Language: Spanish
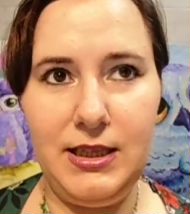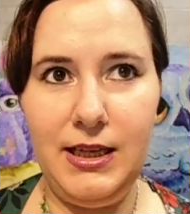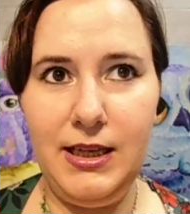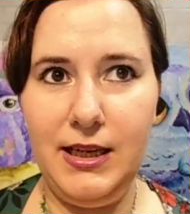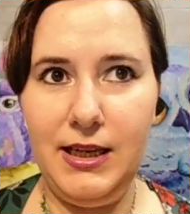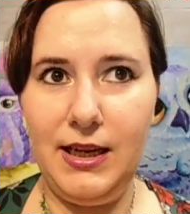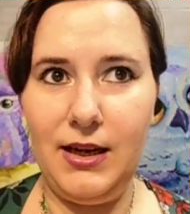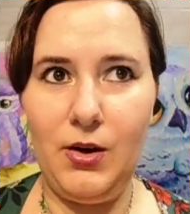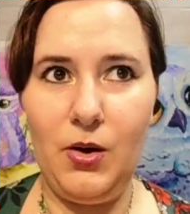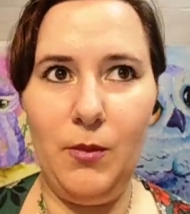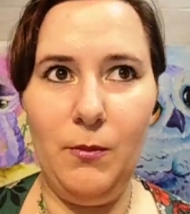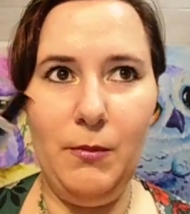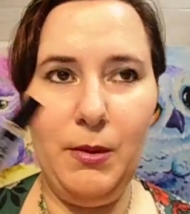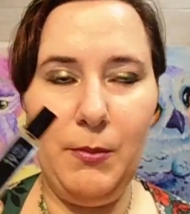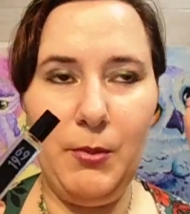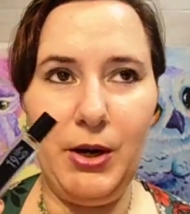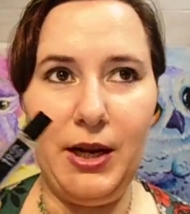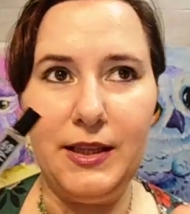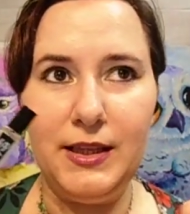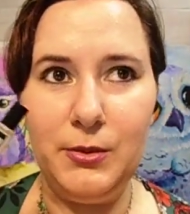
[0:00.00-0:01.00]
eh,
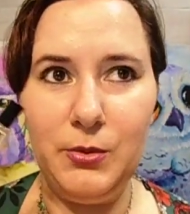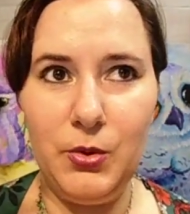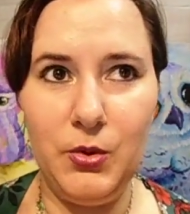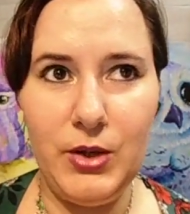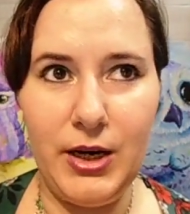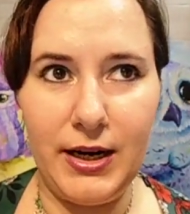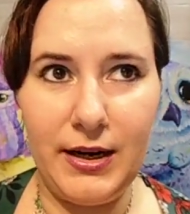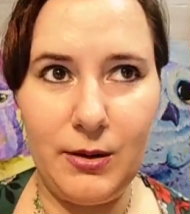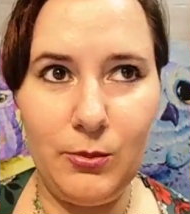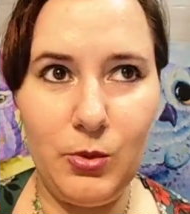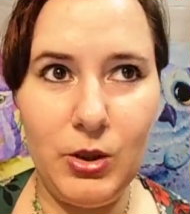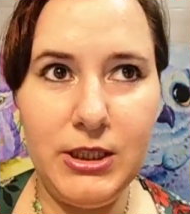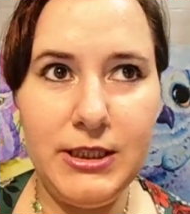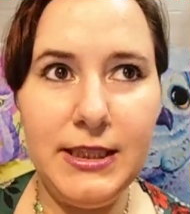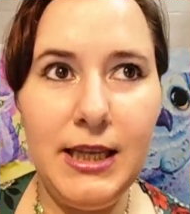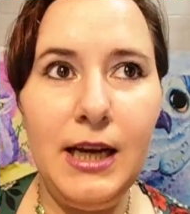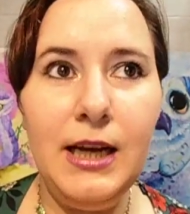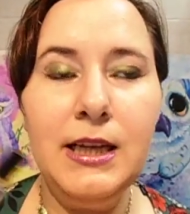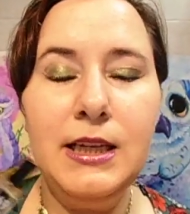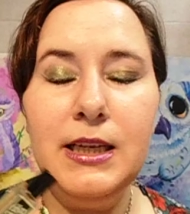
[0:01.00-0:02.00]
conmemorativo de una
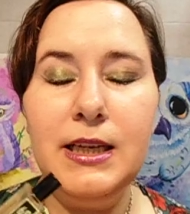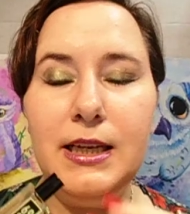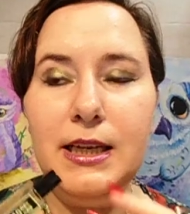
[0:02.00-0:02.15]
revuelta,